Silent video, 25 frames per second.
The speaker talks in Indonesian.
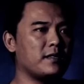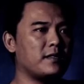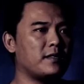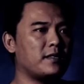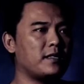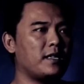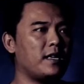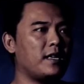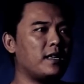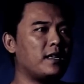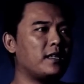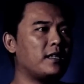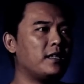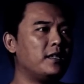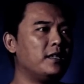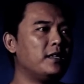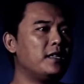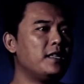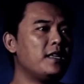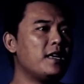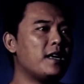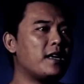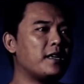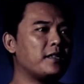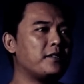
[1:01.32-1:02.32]
saat
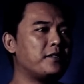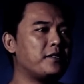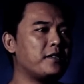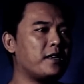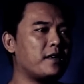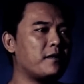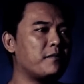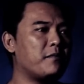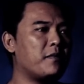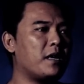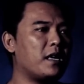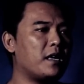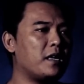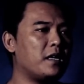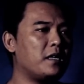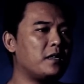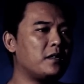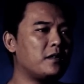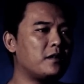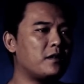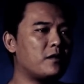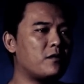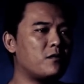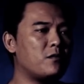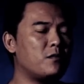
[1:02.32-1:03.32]
diajak main
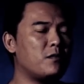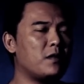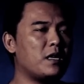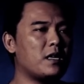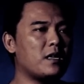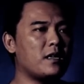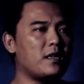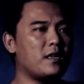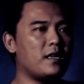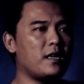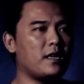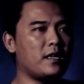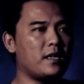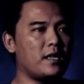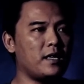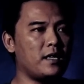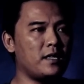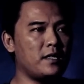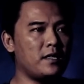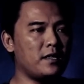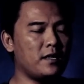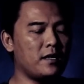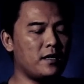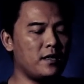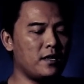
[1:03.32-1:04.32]
ke rumah
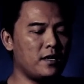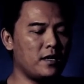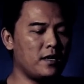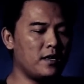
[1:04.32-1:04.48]
kakeknya